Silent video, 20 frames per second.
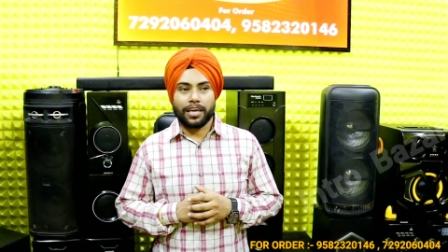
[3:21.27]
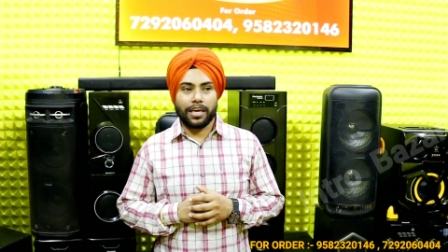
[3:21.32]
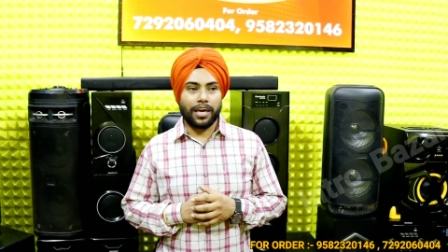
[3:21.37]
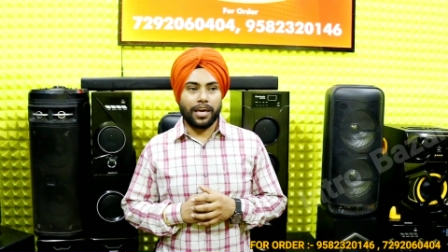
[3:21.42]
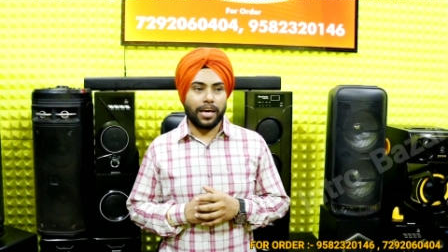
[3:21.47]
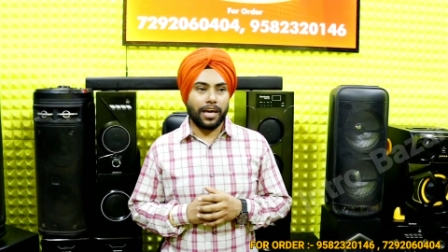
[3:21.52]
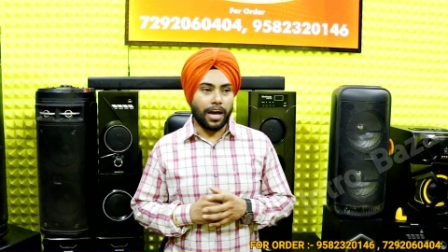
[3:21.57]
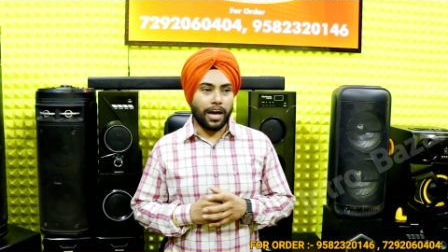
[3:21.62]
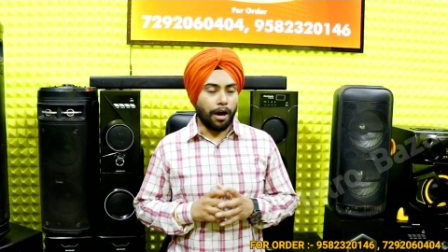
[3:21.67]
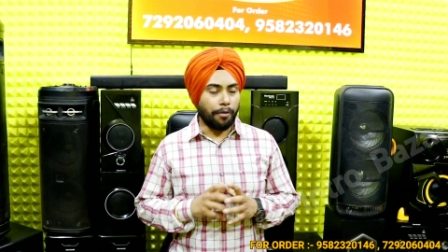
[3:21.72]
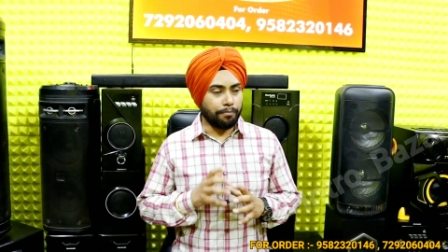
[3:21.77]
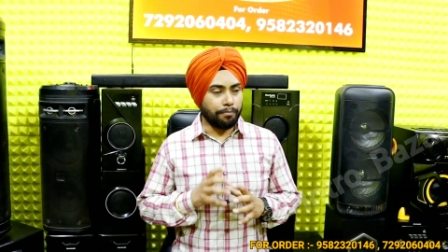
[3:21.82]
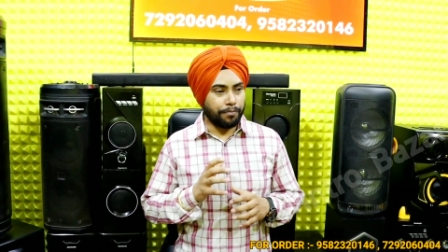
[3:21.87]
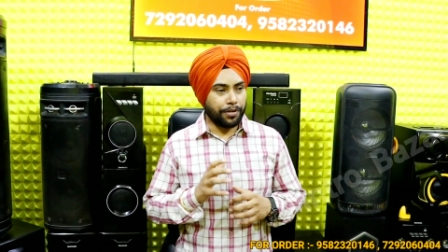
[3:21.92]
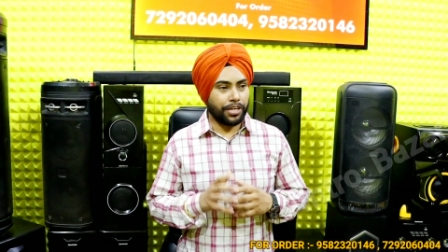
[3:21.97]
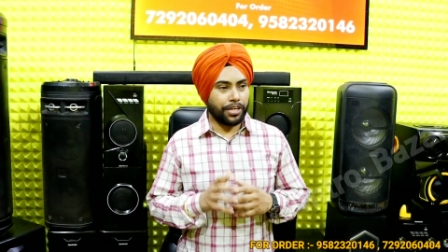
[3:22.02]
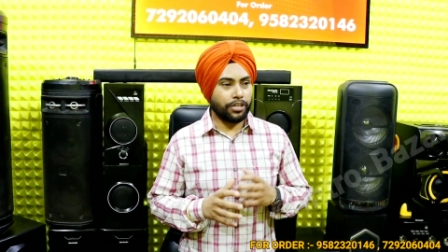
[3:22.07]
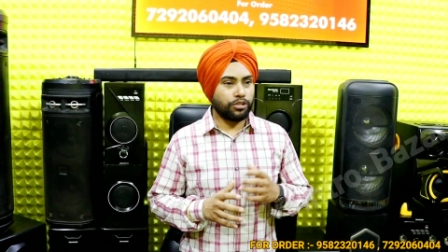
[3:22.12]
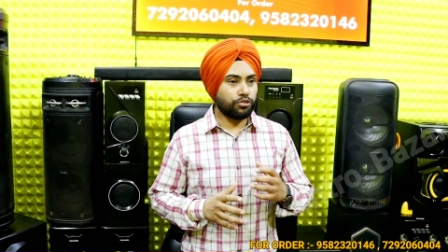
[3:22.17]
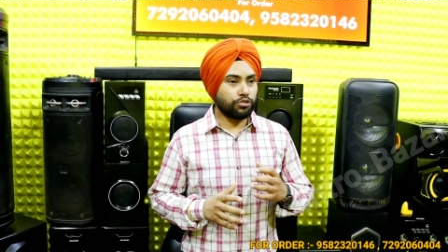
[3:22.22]
कि हम
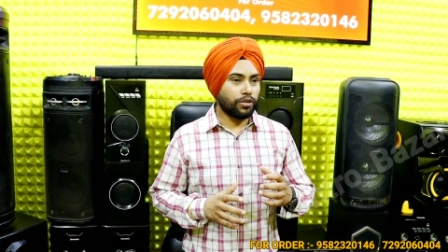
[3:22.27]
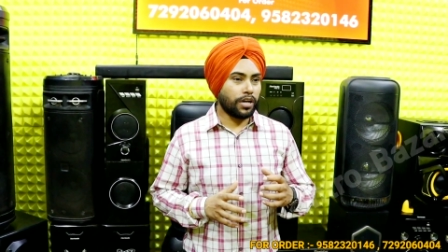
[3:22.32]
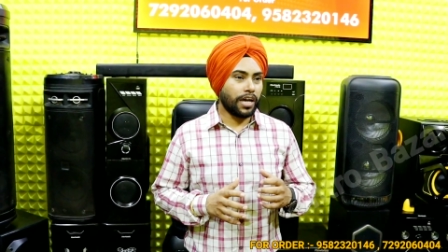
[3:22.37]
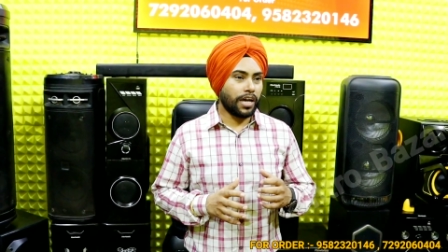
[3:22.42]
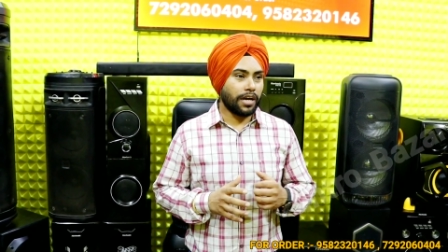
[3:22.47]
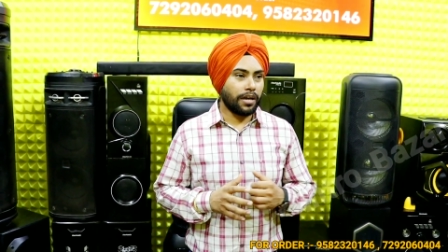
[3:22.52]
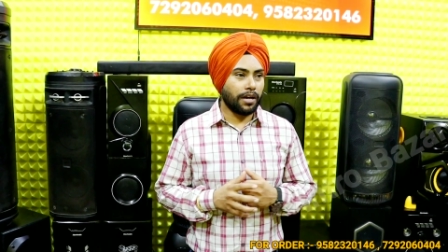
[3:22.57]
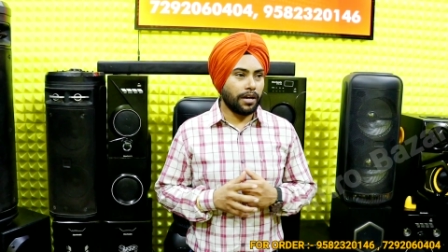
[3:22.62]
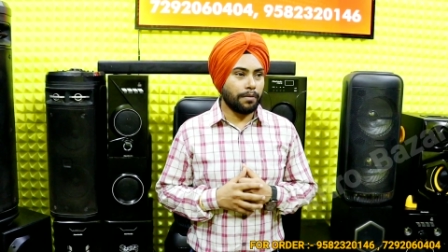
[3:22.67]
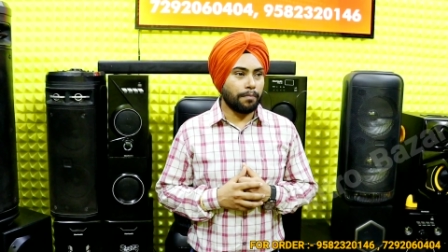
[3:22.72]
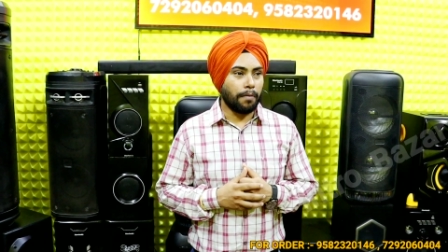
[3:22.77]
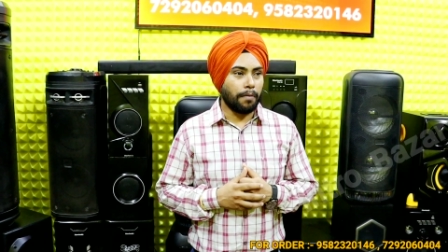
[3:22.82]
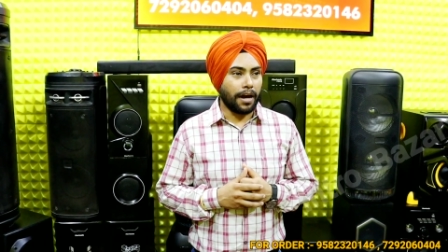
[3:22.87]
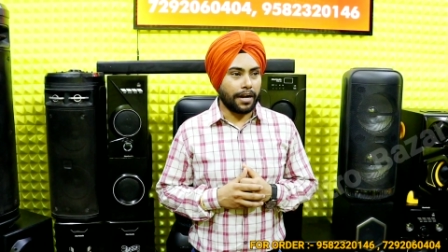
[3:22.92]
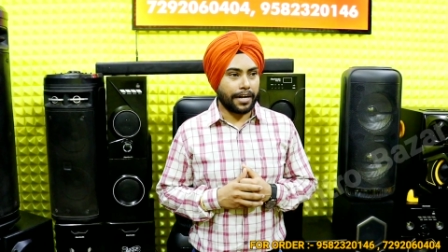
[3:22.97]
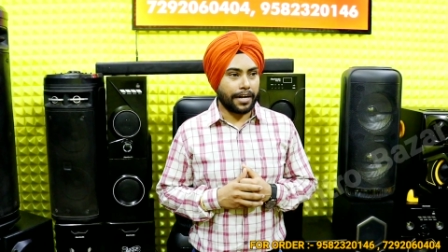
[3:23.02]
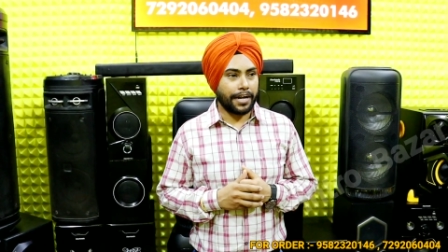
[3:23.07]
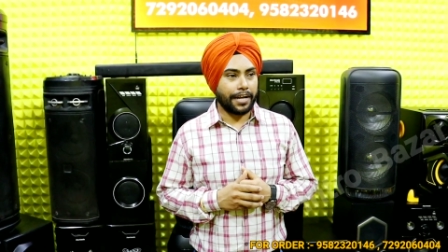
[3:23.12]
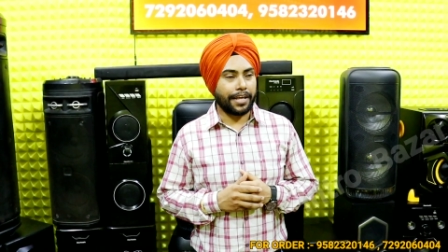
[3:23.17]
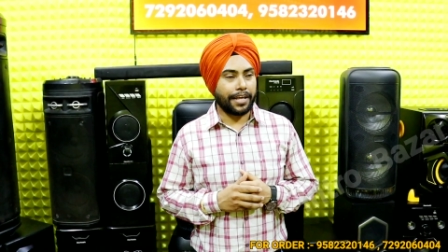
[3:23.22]
भी जो है
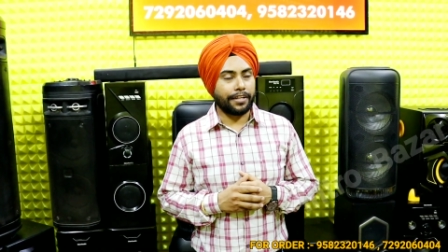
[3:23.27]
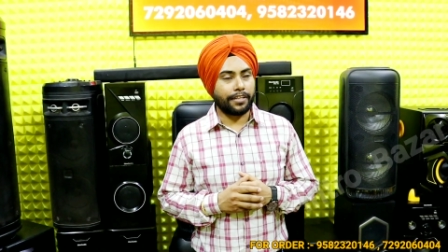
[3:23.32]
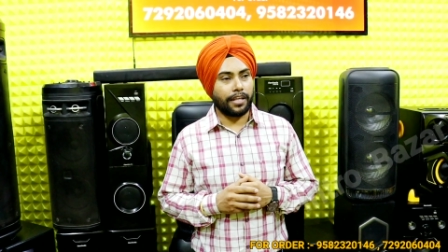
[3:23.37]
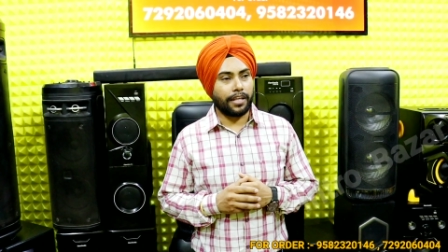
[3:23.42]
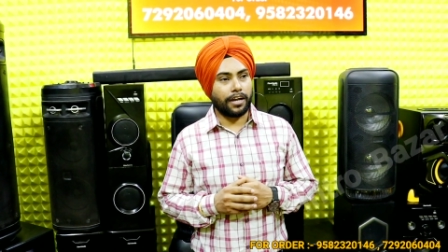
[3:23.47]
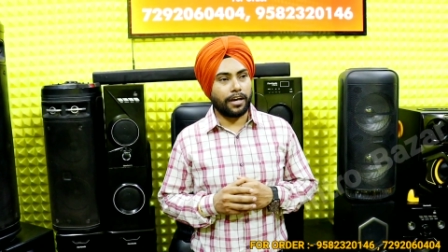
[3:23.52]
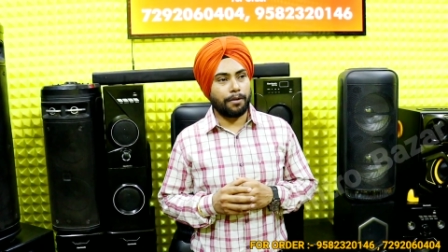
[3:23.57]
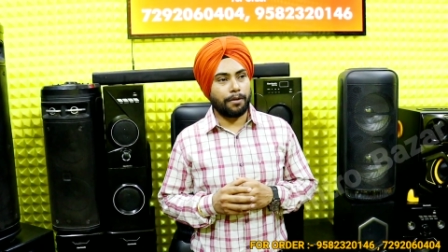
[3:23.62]
मार्केट के अंदर